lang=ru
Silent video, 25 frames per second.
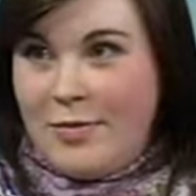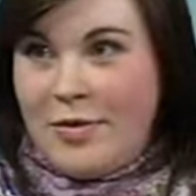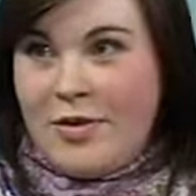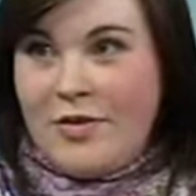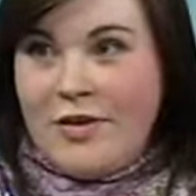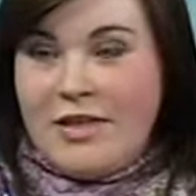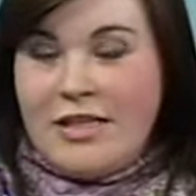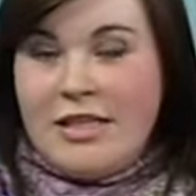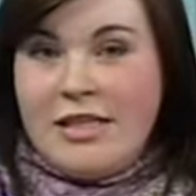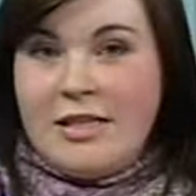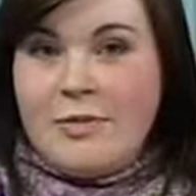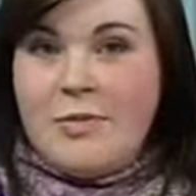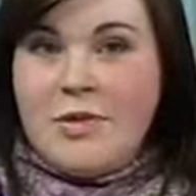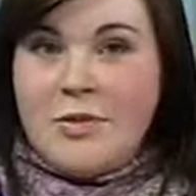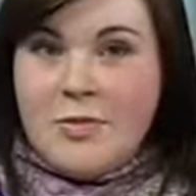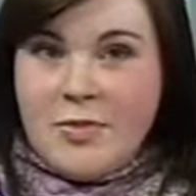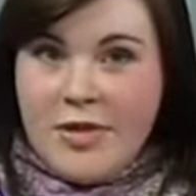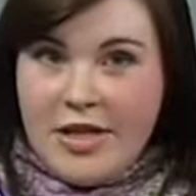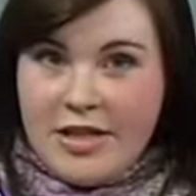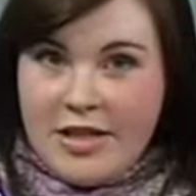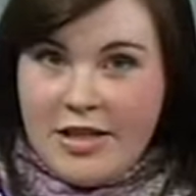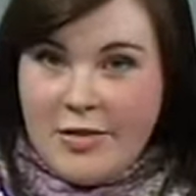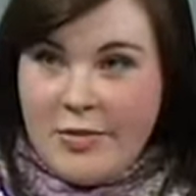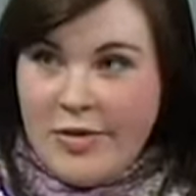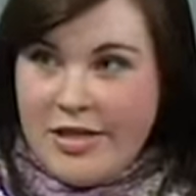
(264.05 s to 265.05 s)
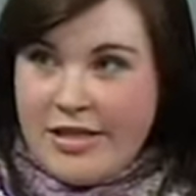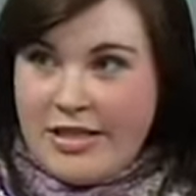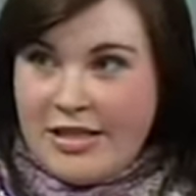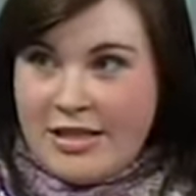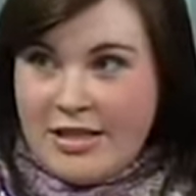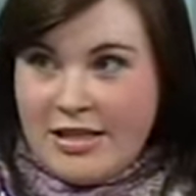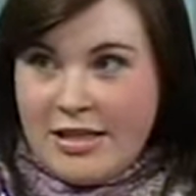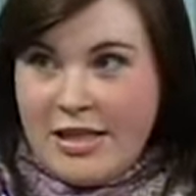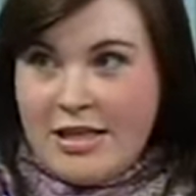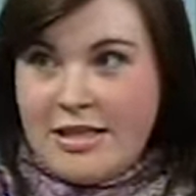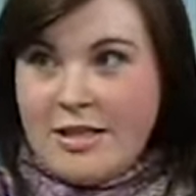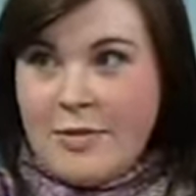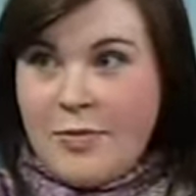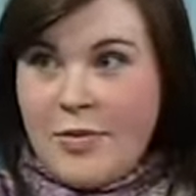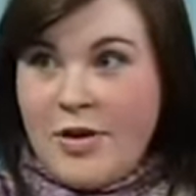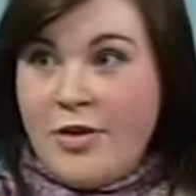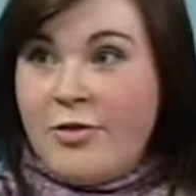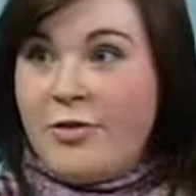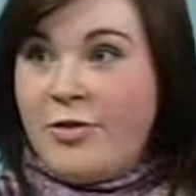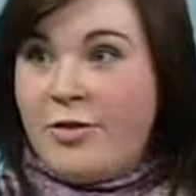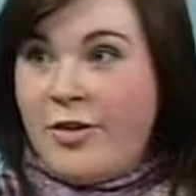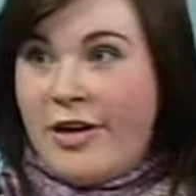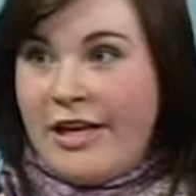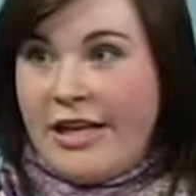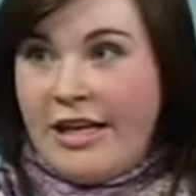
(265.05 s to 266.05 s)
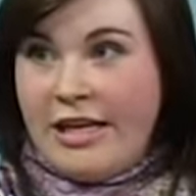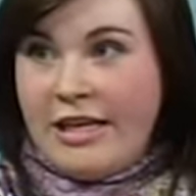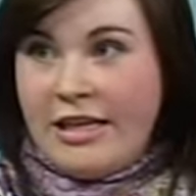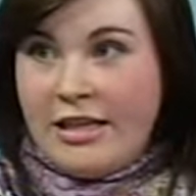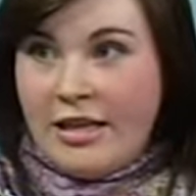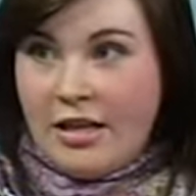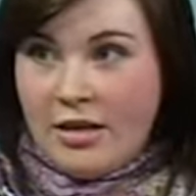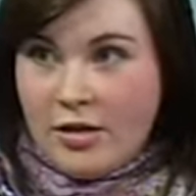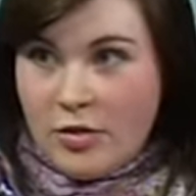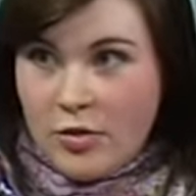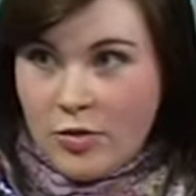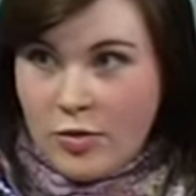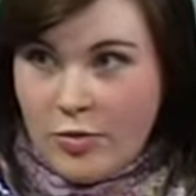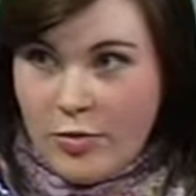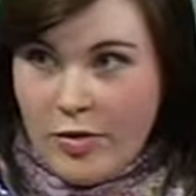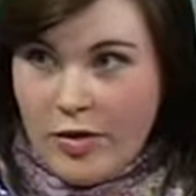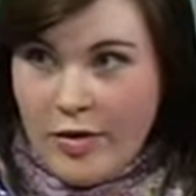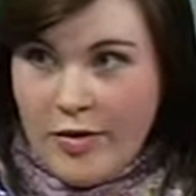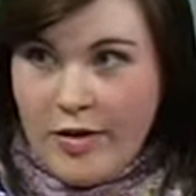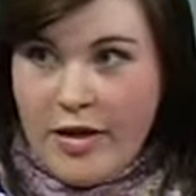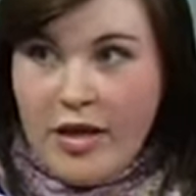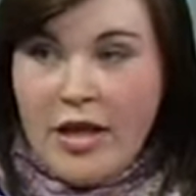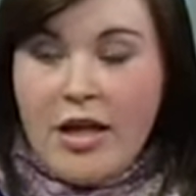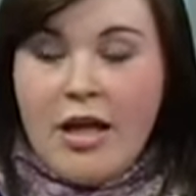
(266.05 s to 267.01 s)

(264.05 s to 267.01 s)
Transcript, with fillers: Проводились бесплатные мастер-классы прямо в фойе киноклуба.